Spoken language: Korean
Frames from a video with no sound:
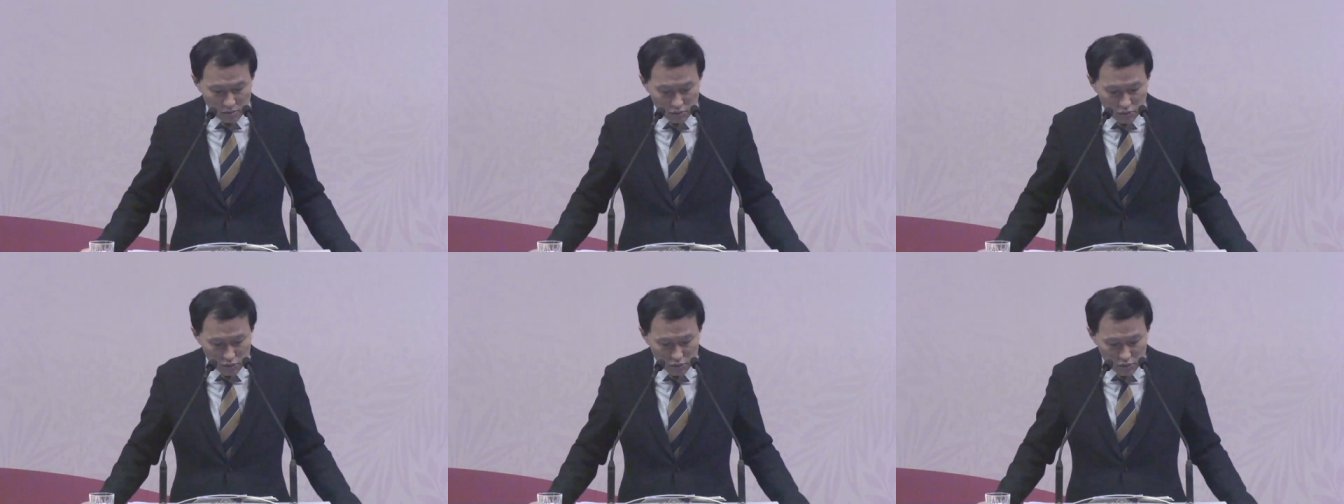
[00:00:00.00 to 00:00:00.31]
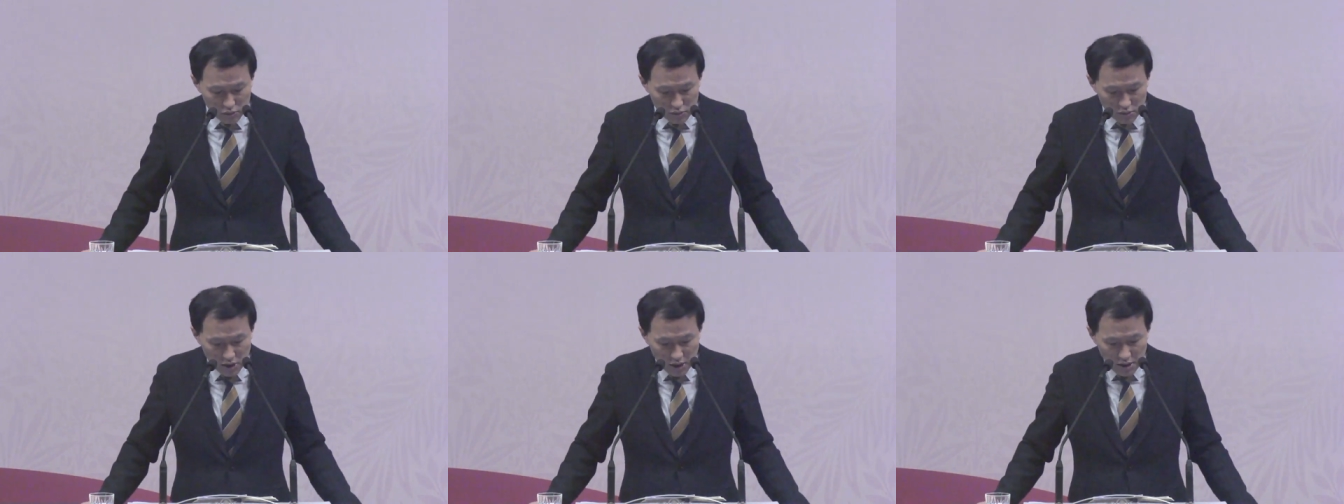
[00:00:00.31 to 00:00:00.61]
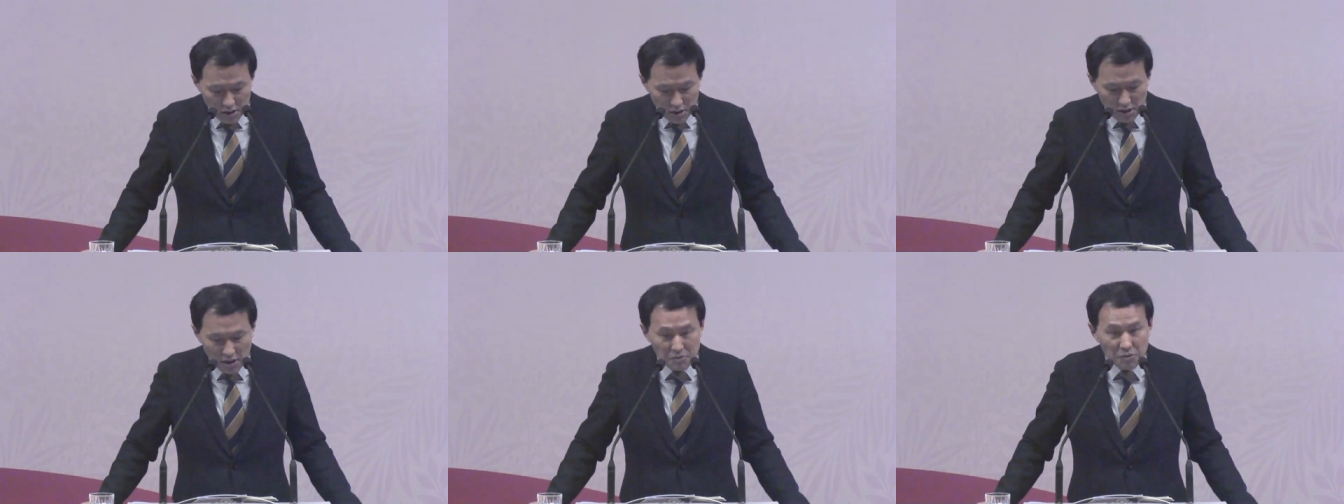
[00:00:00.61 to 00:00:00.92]
구
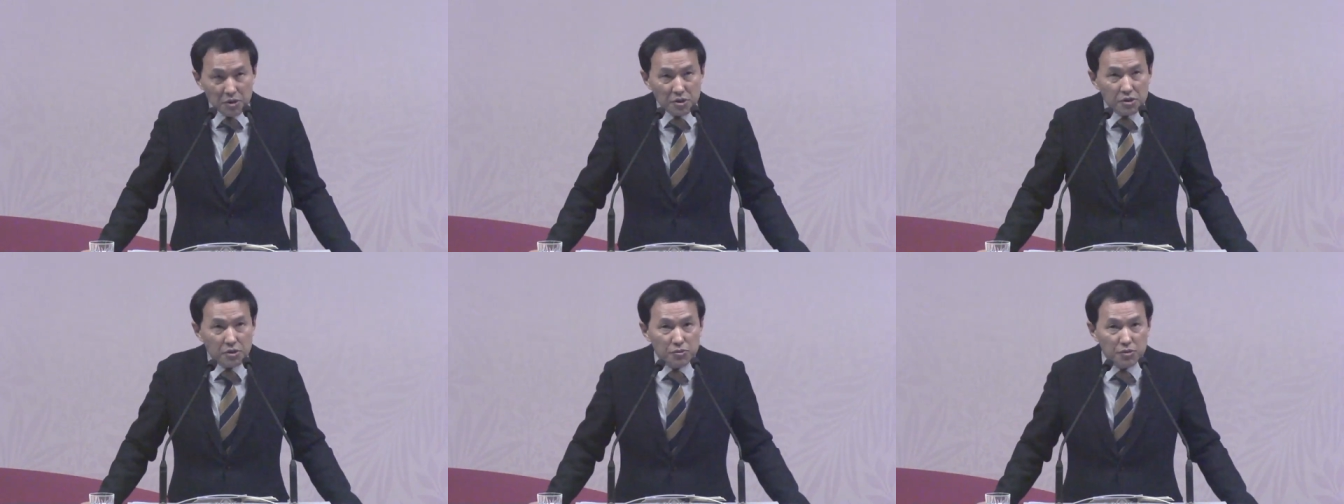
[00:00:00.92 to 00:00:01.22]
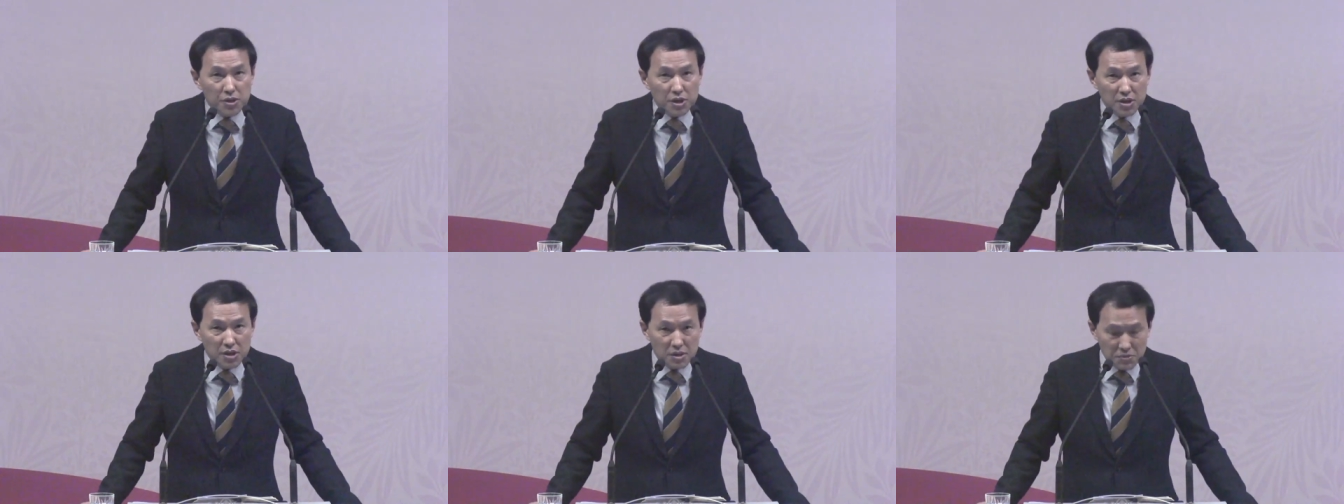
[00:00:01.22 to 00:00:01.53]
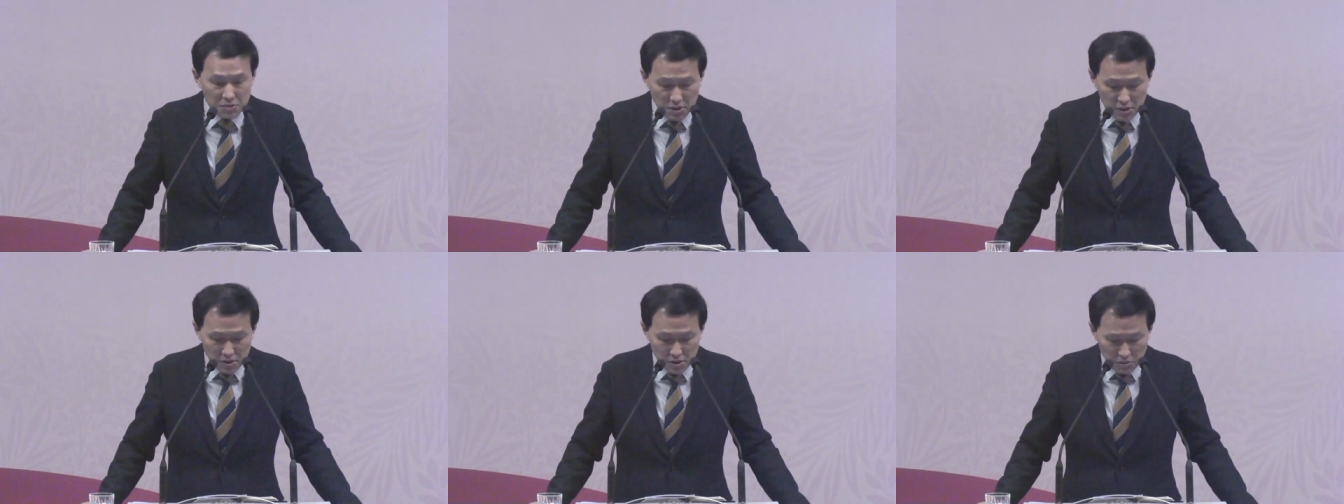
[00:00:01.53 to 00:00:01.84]
히브리서 9장
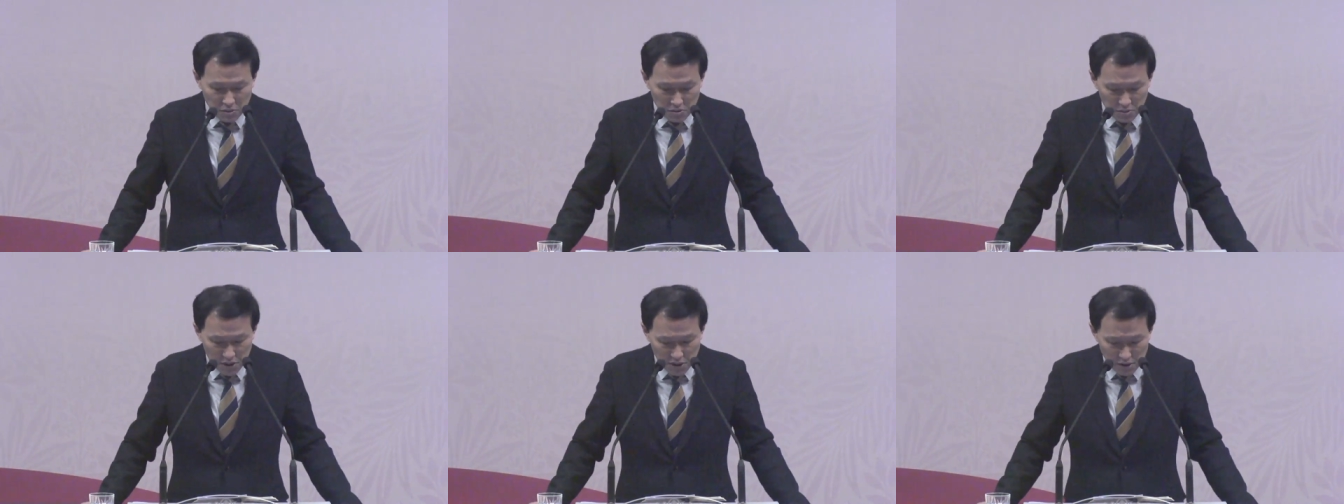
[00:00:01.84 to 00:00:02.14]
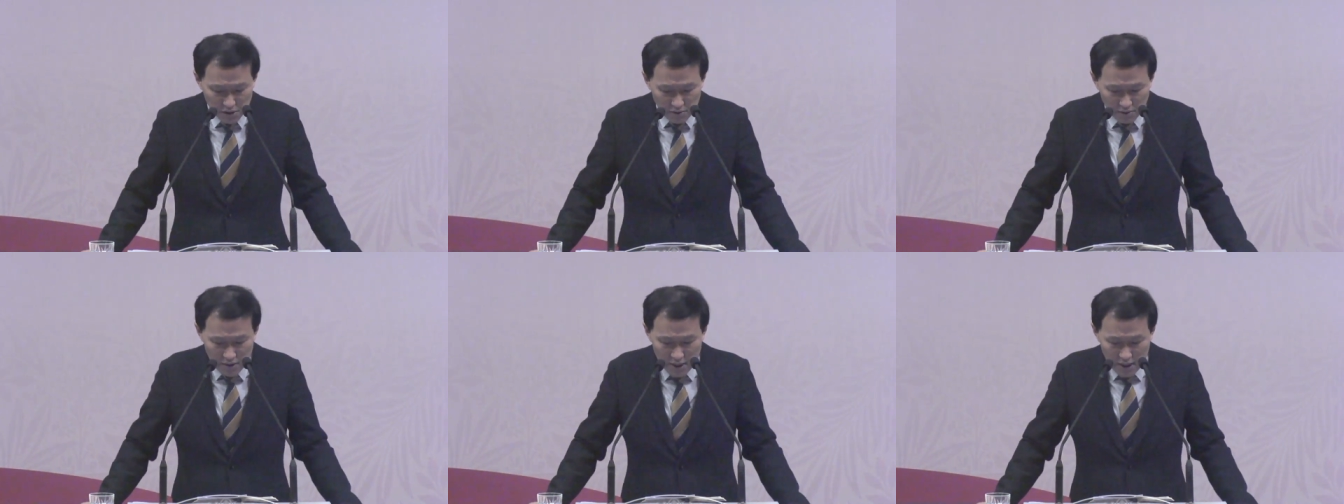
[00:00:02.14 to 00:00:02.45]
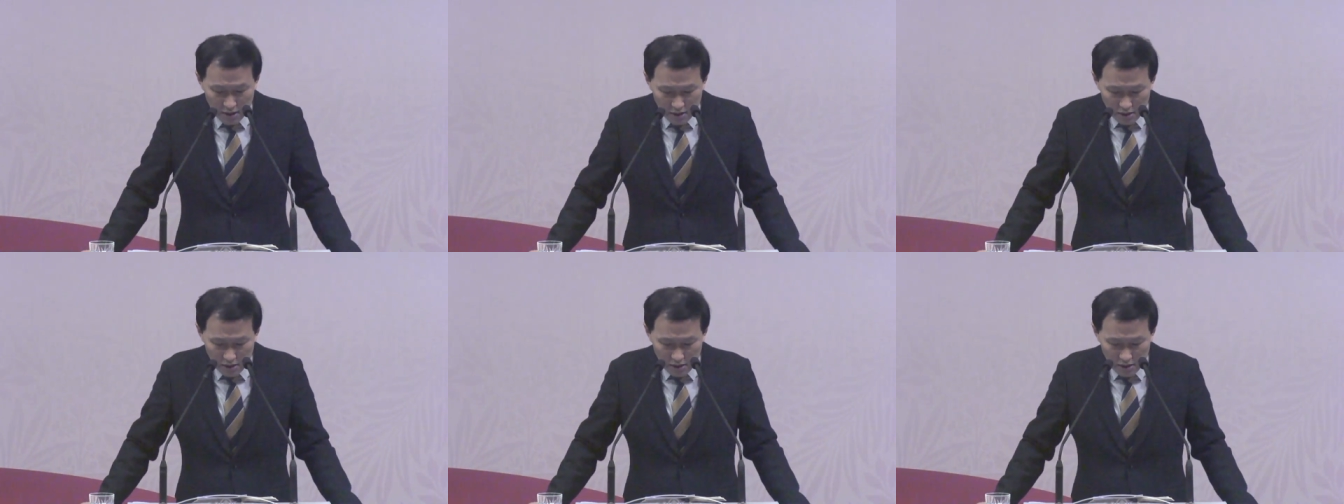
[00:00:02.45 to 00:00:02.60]
12절에도 보면